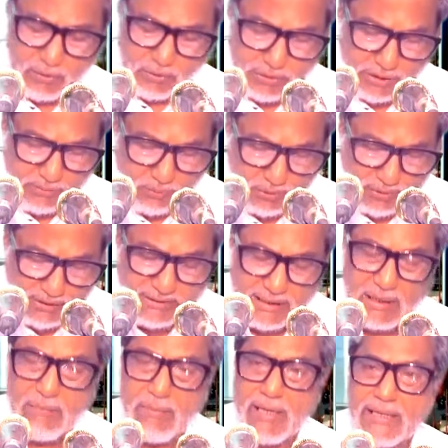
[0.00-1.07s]
মানুষের মধ্যে
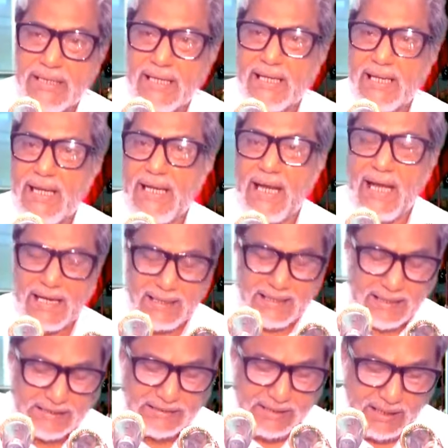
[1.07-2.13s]
যারা বানিয়ে নেয়
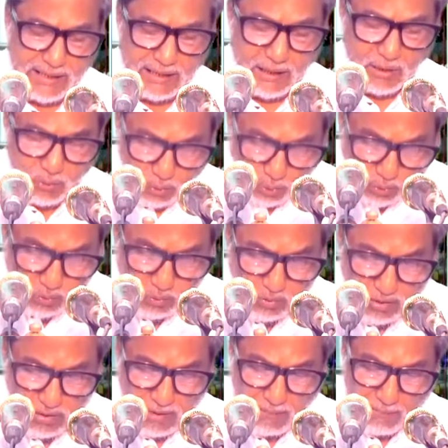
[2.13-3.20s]
আল্লাহ ছাড়াও
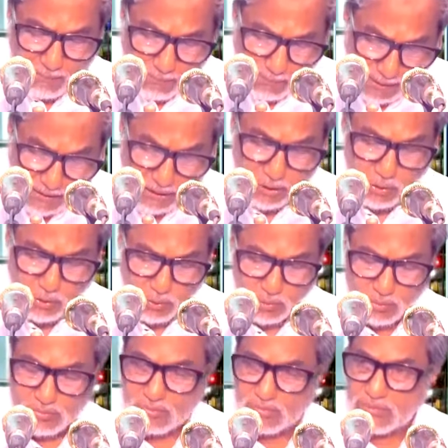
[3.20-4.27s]
মান্য
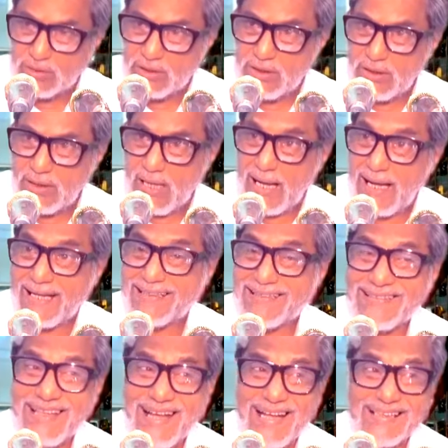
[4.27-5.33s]

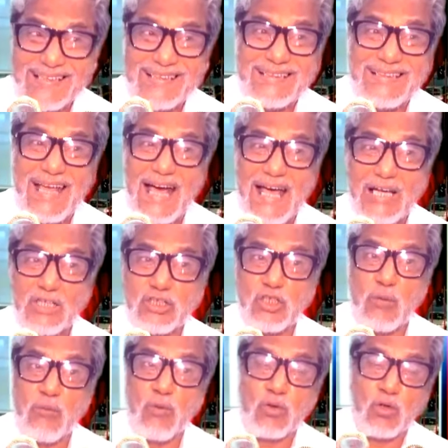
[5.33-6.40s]
আন্দাজ তার
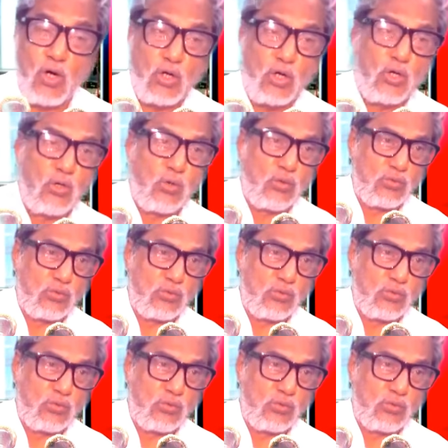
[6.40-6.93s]
সমকক্ষ